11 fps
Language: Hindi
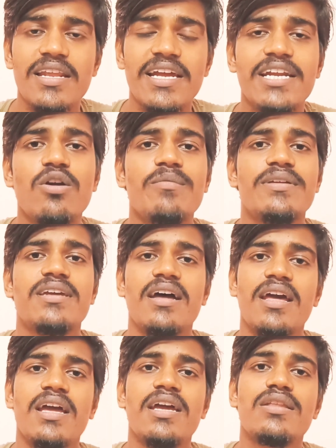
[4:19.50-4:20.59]
लेडी
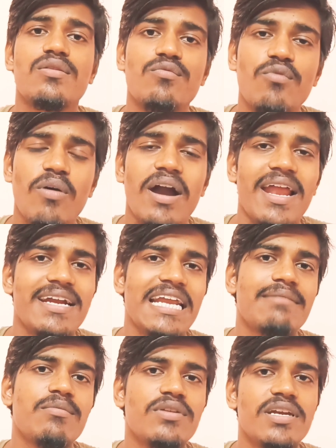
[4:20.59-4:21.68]
ऑफिसर हैं तो वो
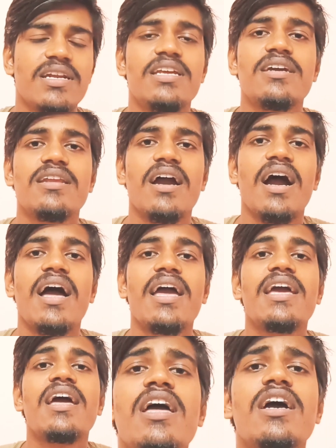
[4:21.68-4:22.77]
करेक्टर भी मुझे ठीक लगा
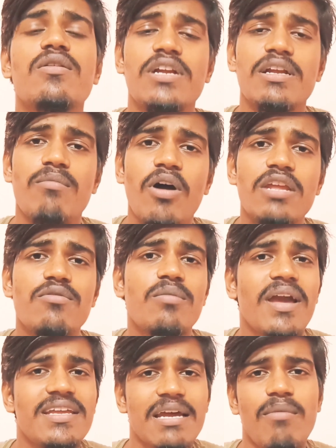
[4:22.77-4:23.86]
है क्योंकि बॉलीवुड
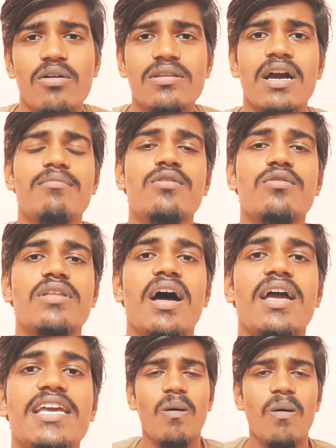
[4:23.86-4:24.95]
में ऐसा बहुत कमी होता
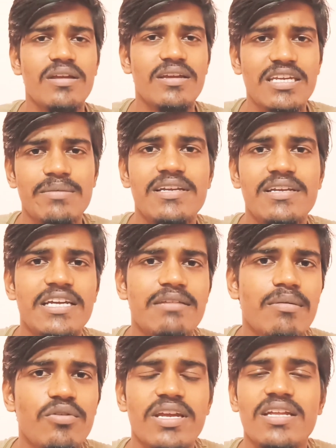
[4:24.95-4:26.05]
है और किसी भी चीज़
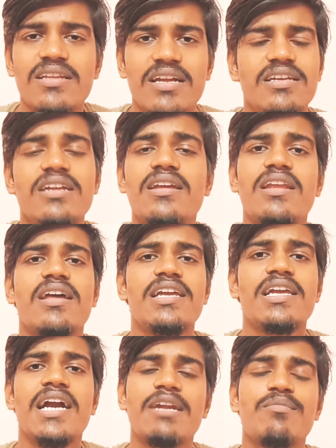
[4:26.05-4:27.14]
में मुझे इतनी अच्छी नहीं
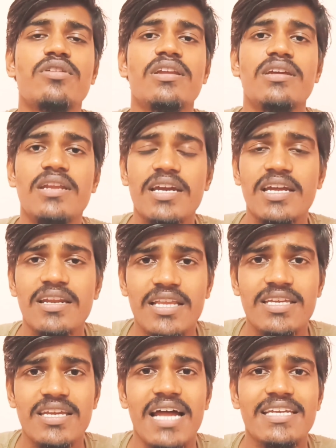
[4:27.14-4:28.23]
लगी कठपुतली लेकिन
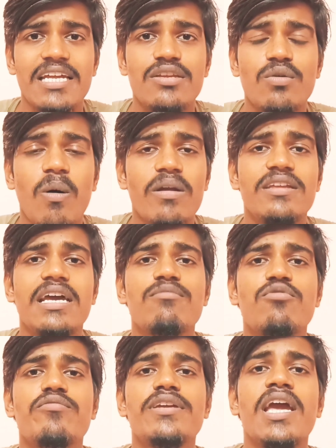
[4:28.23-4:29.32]
रथ शासन जो ओरिजिनल
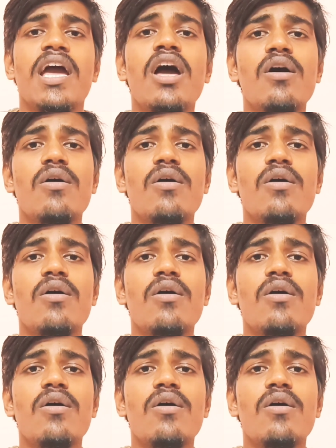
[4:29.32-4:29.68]
मूवी है